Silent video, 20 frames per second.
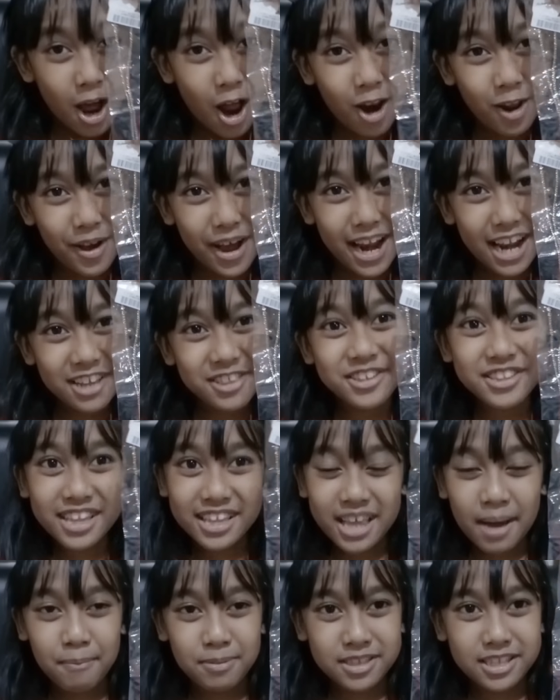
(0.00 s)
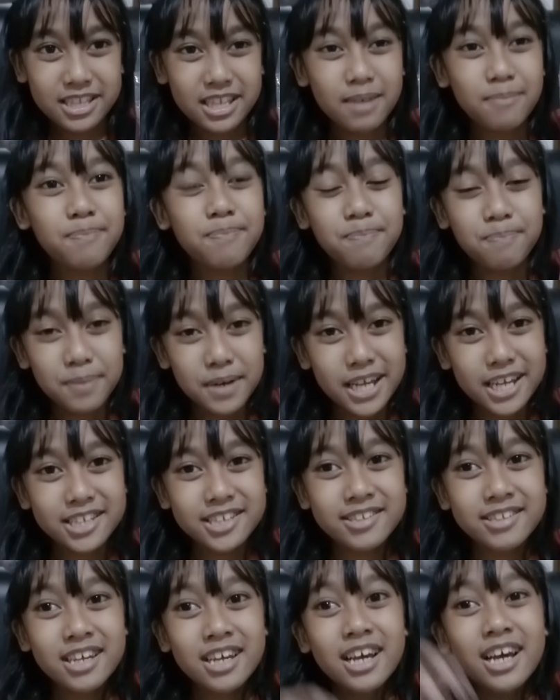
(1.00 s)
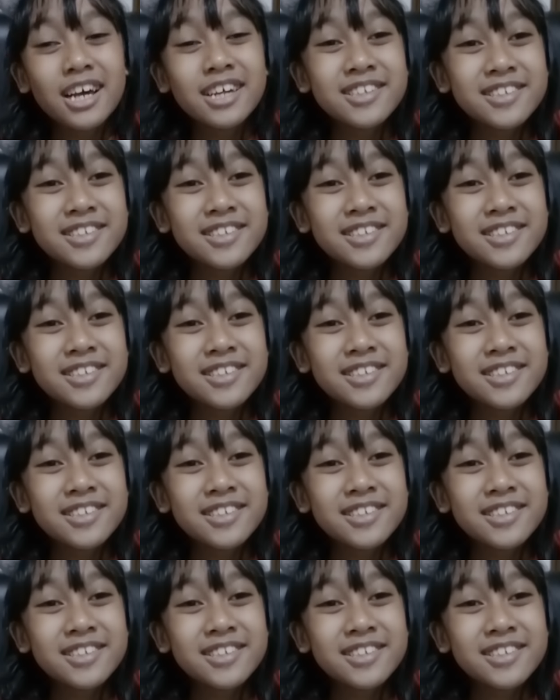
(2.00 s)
kalau kalian udah dapet nih please